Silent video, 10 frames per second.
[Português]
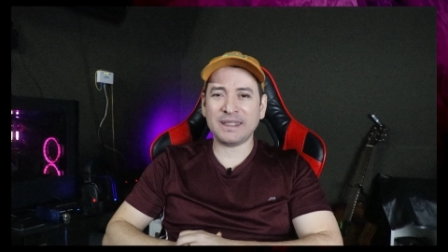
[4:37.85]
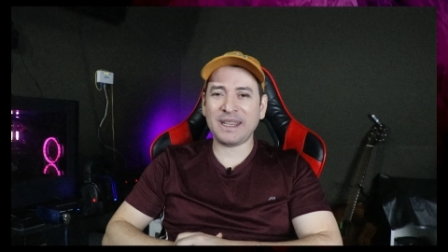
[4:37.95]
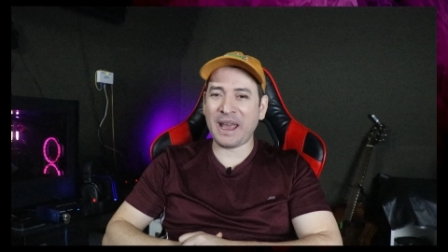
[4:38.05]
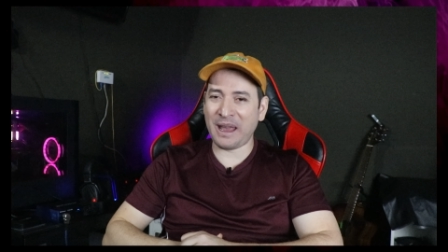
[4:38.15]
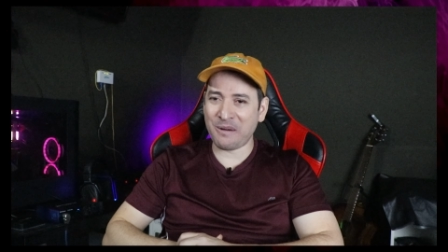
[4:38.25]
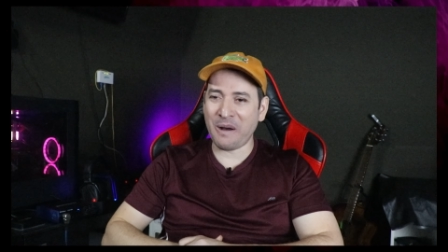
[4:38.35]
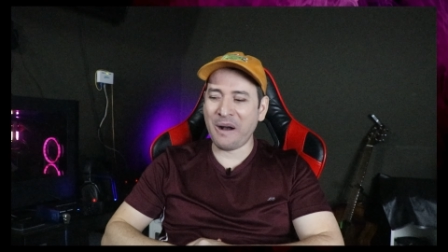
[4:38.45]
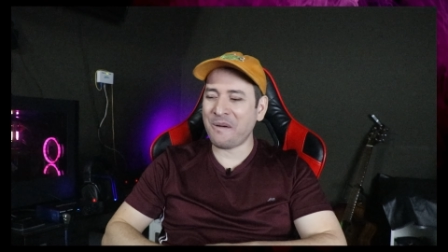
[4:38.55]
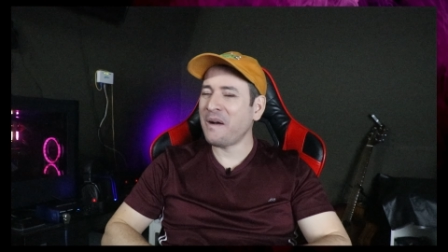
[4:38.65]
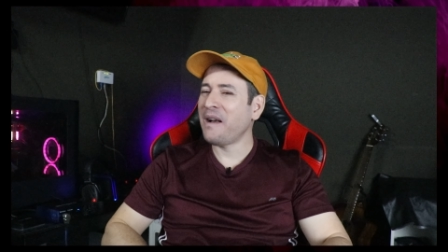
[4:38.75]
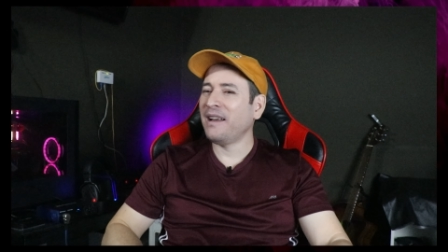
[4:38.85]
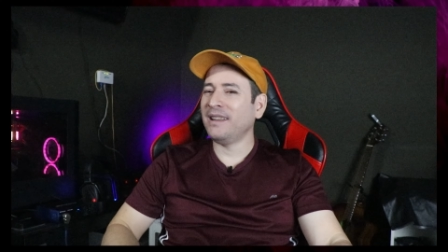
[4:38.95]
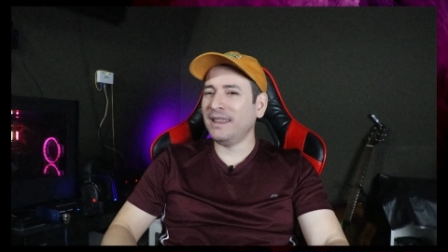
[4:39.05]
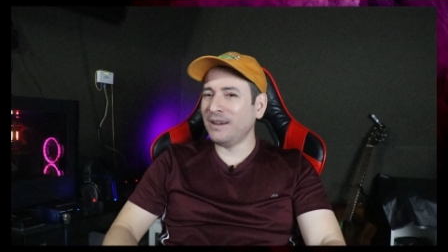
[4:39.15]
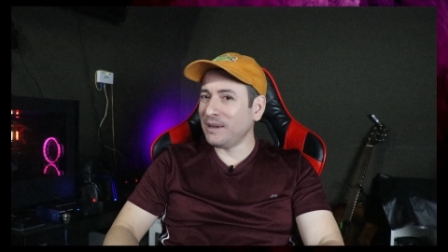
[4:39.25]
se é igual.
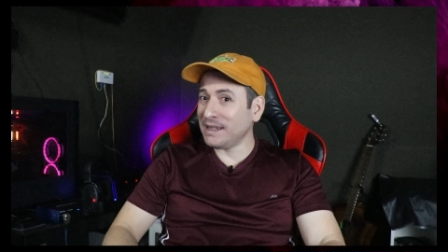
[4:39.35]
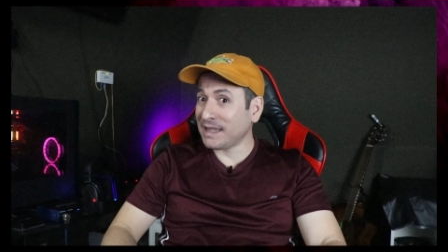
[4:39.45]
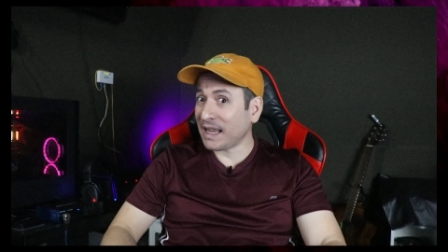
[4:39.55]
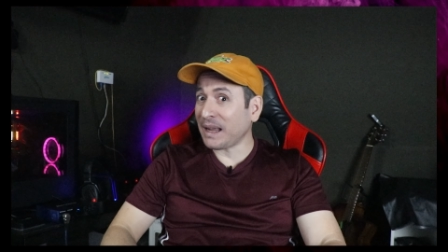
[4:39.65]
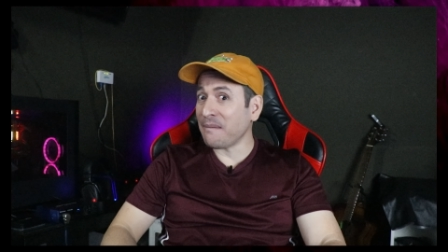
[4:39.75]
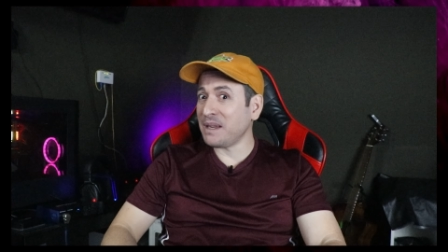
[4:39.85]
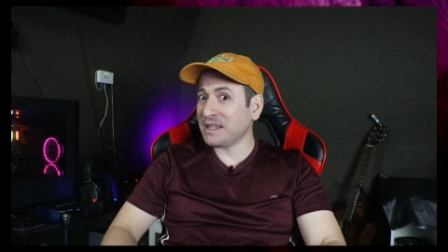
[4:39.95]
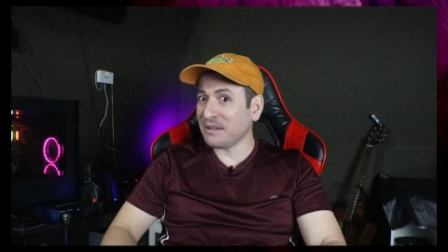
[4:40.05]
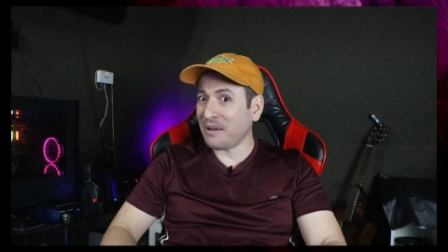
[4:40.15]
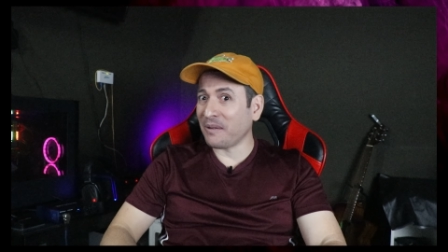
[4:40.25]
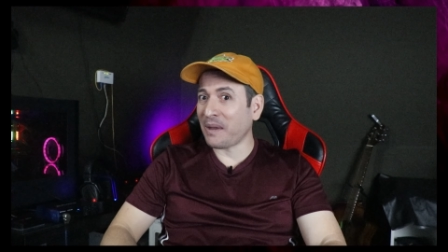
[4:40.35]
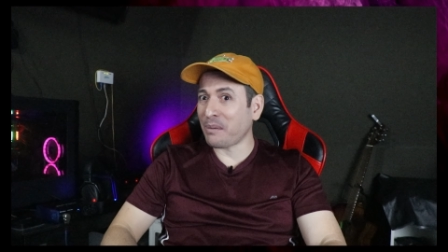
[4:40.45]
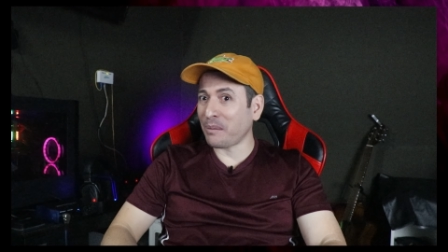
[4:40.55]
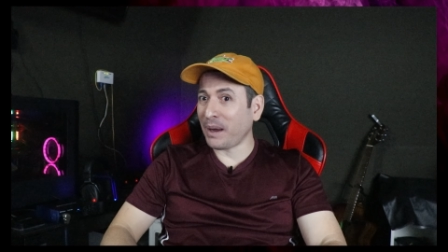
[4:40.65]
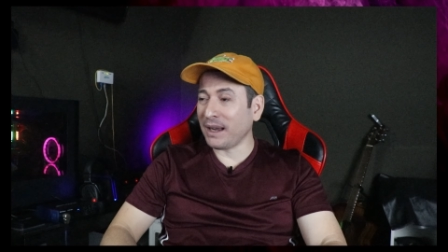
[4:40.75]
Não é exatamente igual da
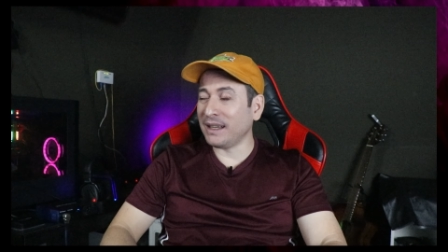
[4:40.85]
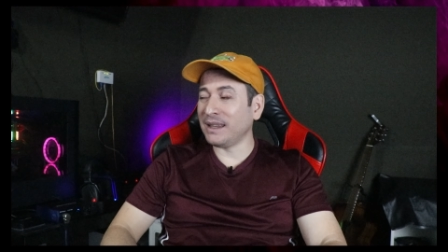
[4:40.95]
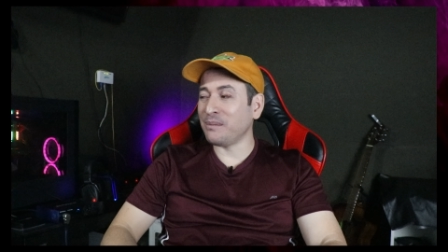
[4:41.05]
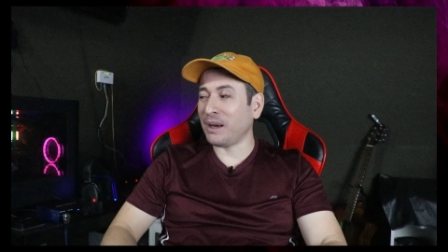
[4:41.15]
propaganda,